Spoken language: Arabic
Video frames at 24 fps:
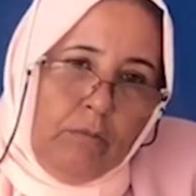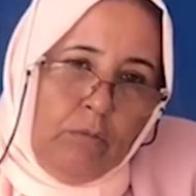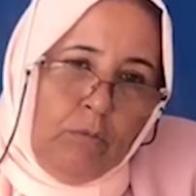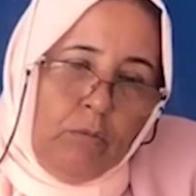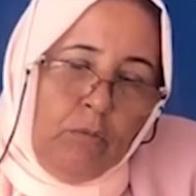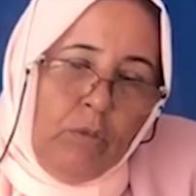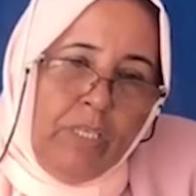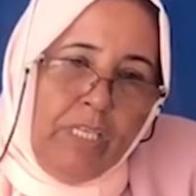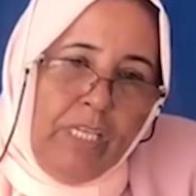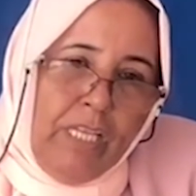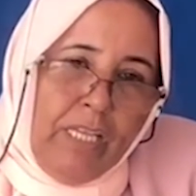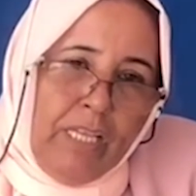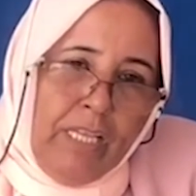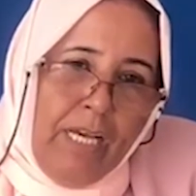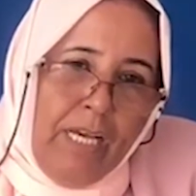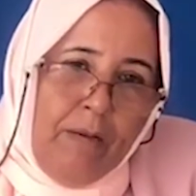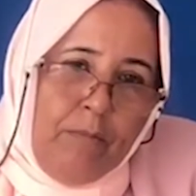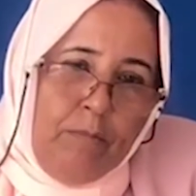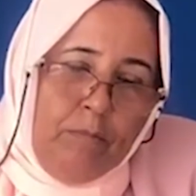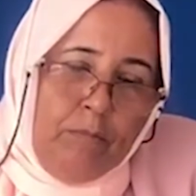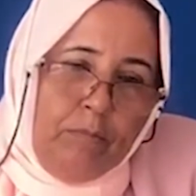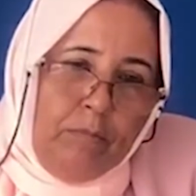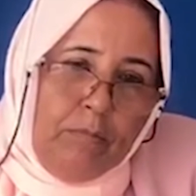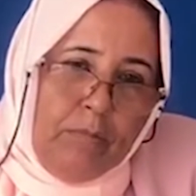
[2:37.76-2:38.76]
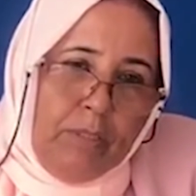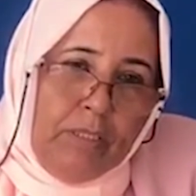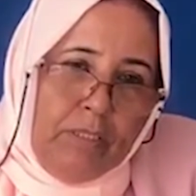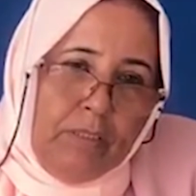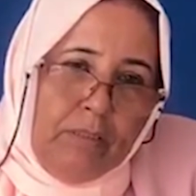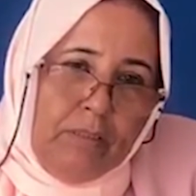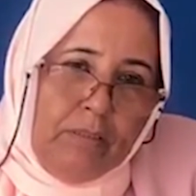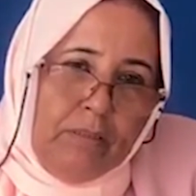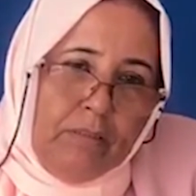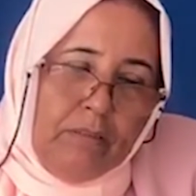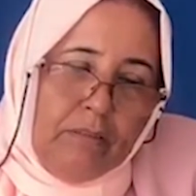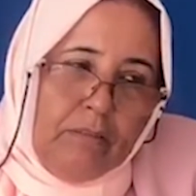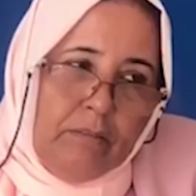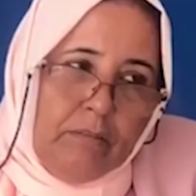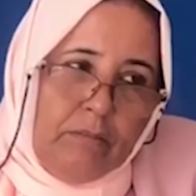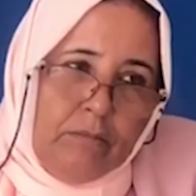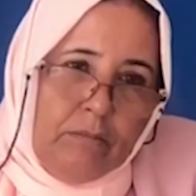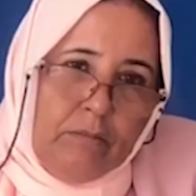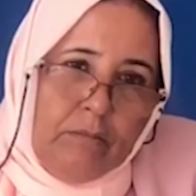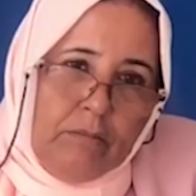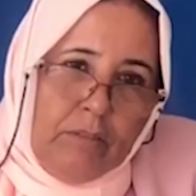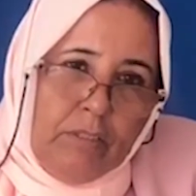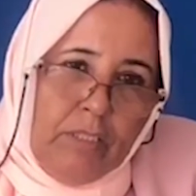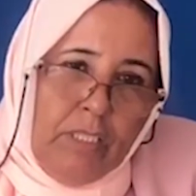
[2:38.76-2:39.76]
والنظام
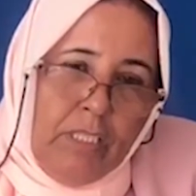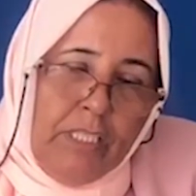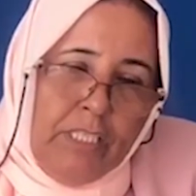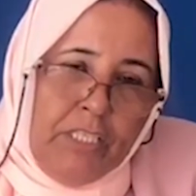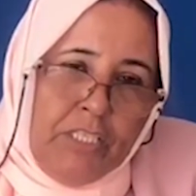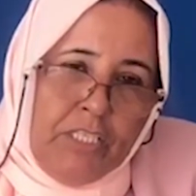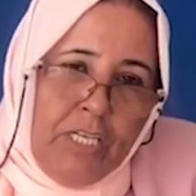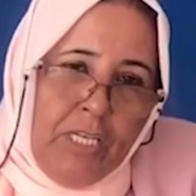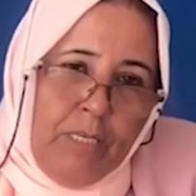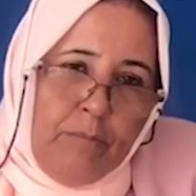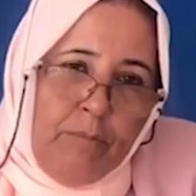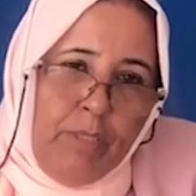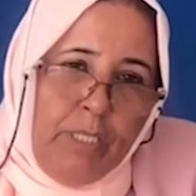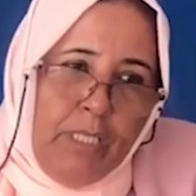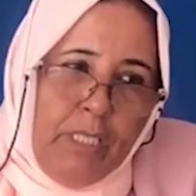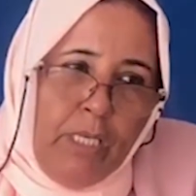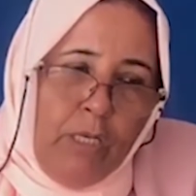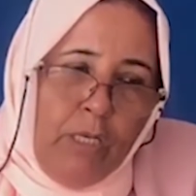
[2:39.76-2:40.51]
اللي جاء به